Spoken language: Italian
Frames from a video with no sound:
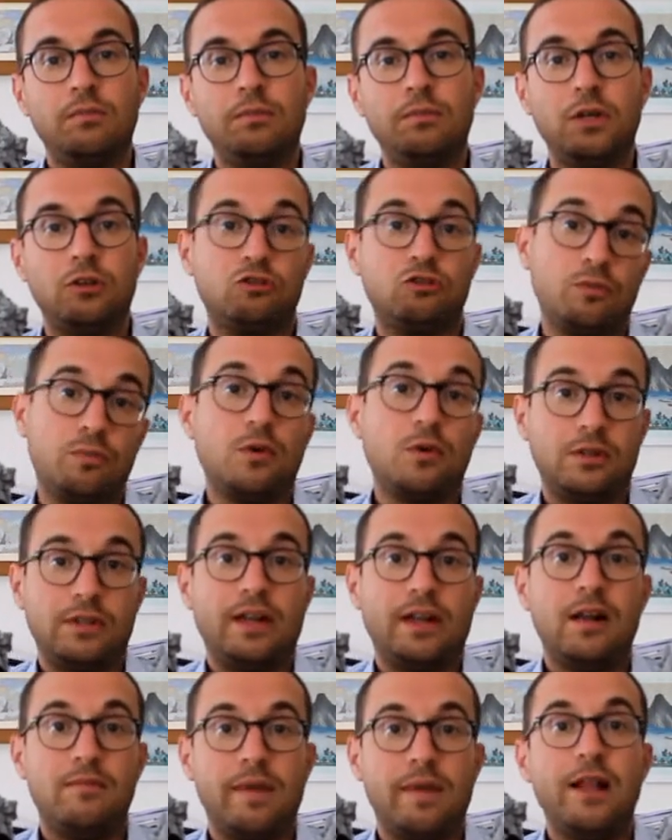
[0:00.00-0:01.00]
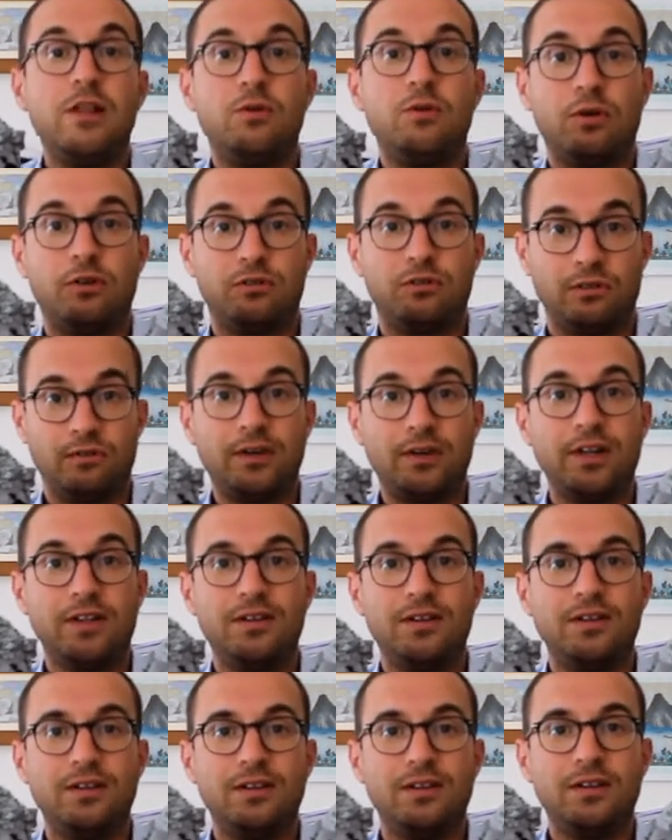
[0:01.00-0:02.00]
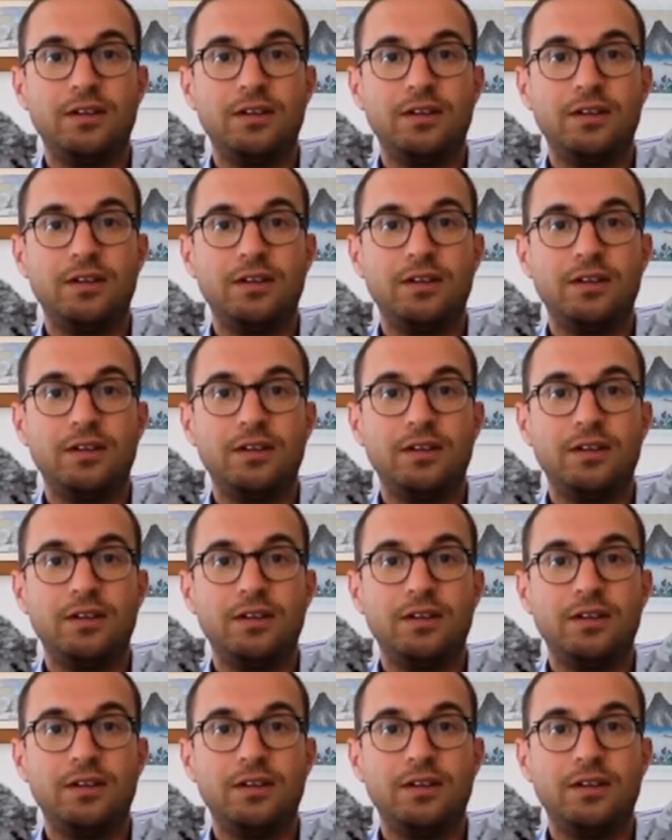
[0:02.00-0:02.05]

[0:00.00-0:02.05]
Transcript: per sopportare al meglio questo freddo.